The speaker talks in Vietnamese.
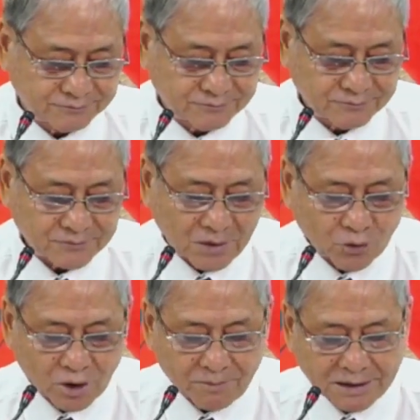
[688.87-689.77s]
Nhà vua
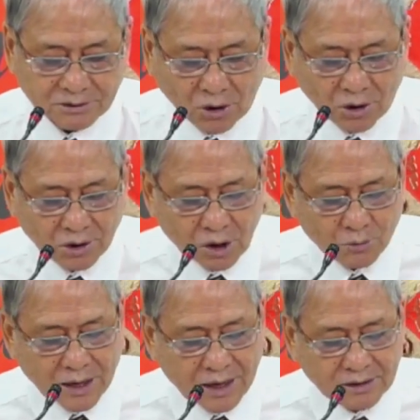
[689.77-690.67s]
đã bày tỏ
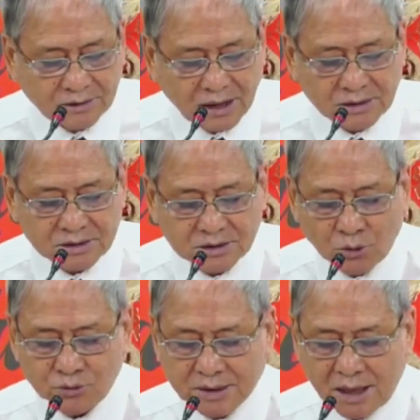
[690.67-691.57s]
lòng ăn năn
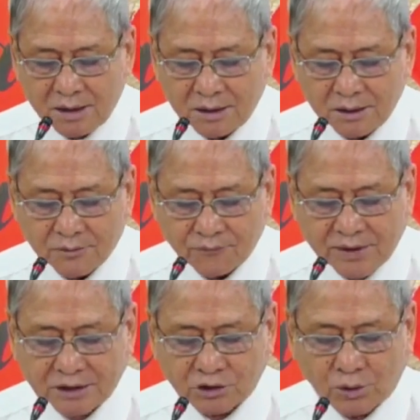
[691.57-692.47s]
sâu sắc về
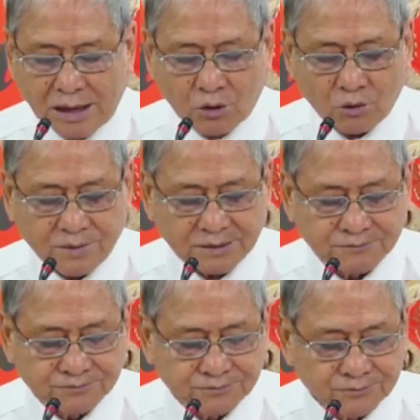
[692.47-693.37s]
tội ác của mình.
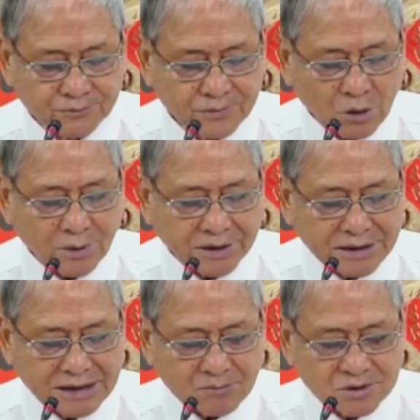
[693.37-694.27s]
Ông đã kinh
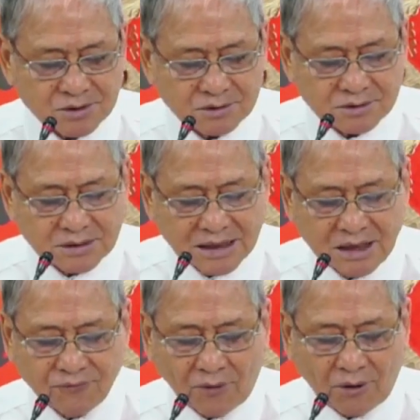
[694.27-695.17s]
nghiệm sự dây
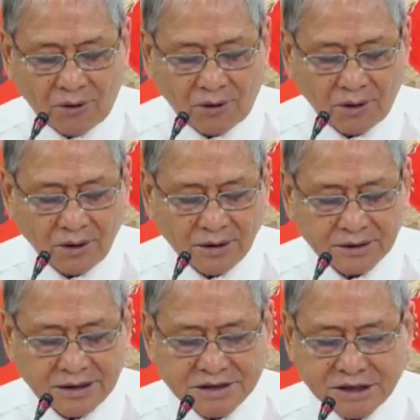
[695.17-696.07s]
vo
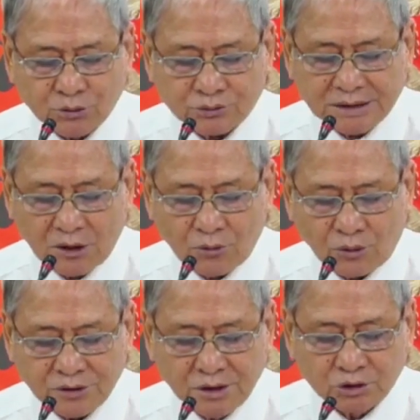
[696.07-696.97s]
khi chiều theo
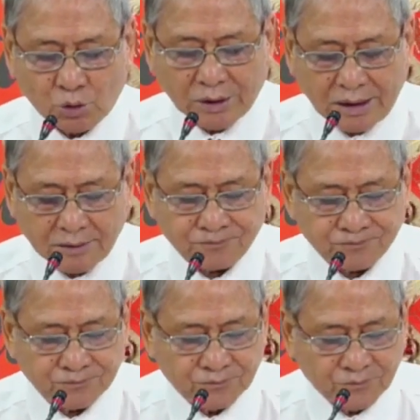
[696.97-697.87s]
con đường tội ác
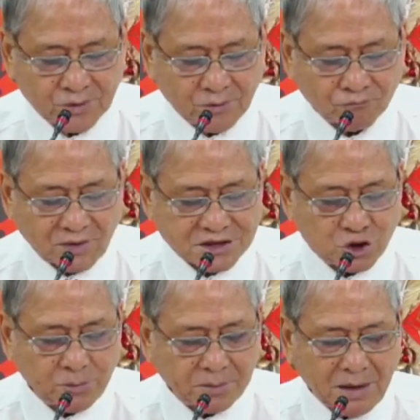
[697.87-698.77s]
và chịu
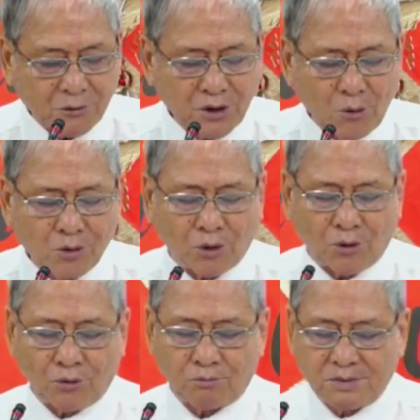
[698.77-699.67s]
biết bao đau
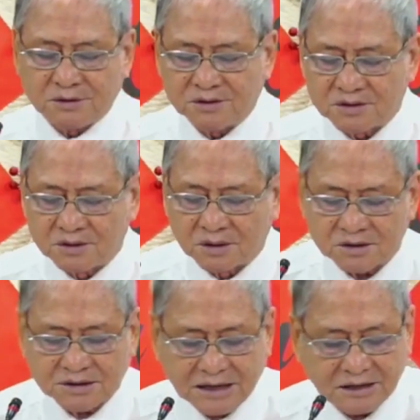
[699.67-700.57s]
khổ bởi sự sửa
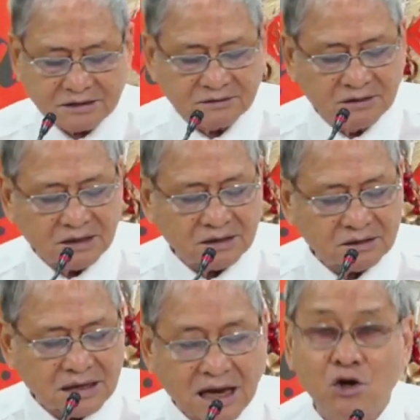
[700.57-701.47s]
dạy đích
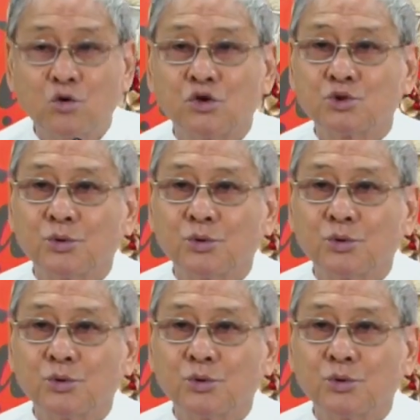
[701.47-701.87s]
đáng của Chúa.